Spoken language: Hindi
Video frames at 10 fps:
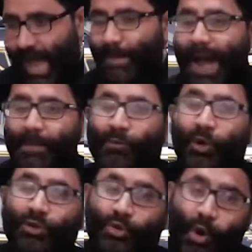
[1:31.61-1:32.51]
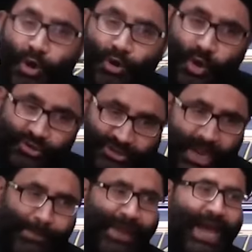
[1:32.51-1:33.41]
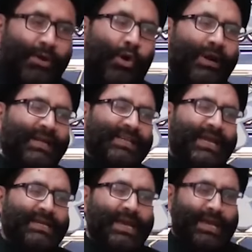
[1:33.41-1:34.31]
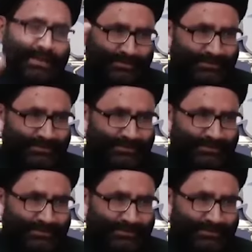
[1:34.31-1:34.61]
अब आपको दोनों से प्यार होना चाहिए